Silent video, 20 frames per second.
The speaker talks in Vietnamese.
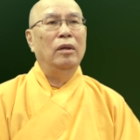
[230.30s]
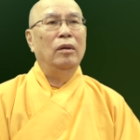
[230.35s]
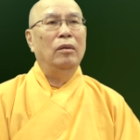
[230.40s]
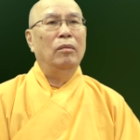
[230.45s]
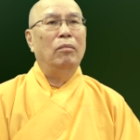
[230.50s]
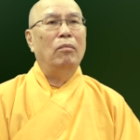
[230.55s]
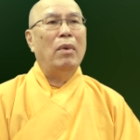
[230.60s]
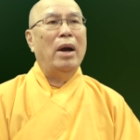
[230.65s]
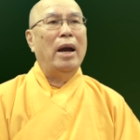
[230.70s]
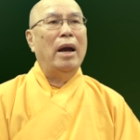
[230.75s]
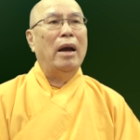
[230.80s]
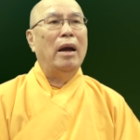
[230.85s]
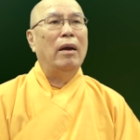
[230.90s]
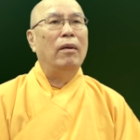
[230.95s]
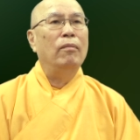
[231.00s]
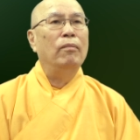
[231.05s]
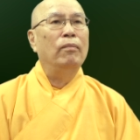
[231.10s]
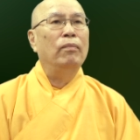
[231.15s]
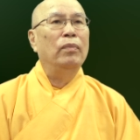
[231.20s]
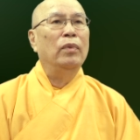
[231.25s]
mà
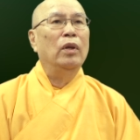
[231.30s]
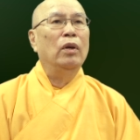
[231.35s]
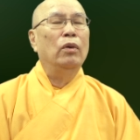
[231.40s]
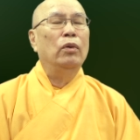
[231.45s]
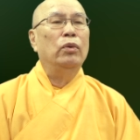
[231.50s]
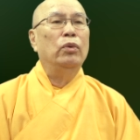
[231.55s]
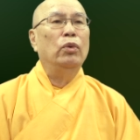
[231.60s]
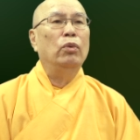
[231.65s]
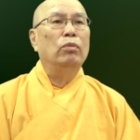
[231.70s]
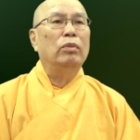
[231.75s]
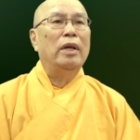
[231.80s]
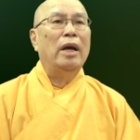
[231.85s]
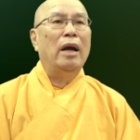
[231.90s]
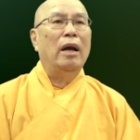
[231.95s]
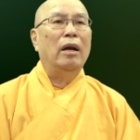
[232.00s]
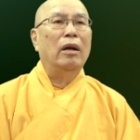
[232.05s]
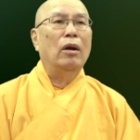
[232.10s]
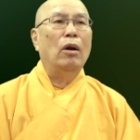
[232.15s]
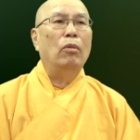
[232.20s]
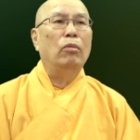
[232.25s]
chúng
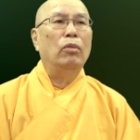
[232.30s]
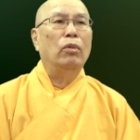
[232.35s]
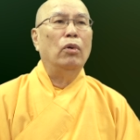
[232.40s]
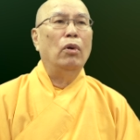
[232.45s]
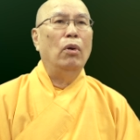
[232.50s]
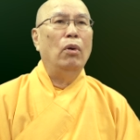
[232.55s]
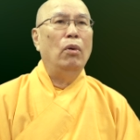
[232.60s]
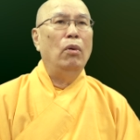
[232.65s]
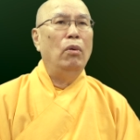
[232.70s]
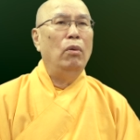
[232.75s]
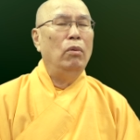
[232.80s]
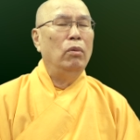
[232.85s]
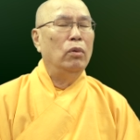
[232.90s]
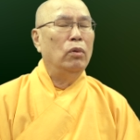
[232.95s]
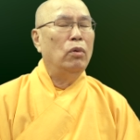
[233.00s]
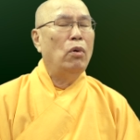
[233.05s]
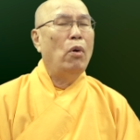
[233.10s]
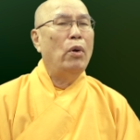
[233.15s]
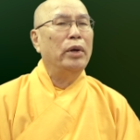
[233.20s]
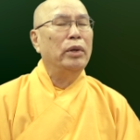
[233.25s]
ta không có
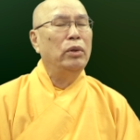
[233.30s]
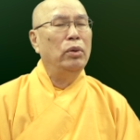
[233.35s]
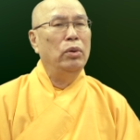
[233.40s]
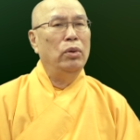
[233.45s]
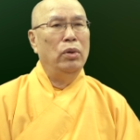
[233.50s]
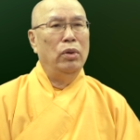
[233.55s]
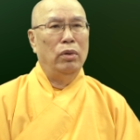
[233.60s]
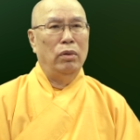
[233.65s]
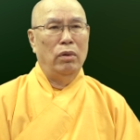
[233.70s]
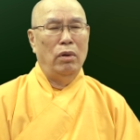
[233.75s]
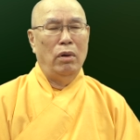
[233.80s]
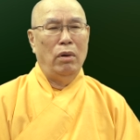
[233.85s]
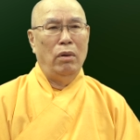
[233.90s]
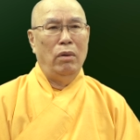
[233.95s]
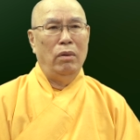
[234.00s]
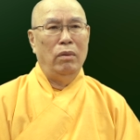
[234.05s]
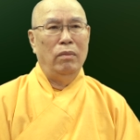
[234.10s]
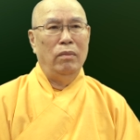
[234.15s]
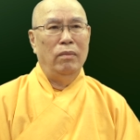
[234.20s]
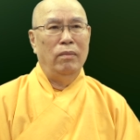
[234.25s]
coi thường nó.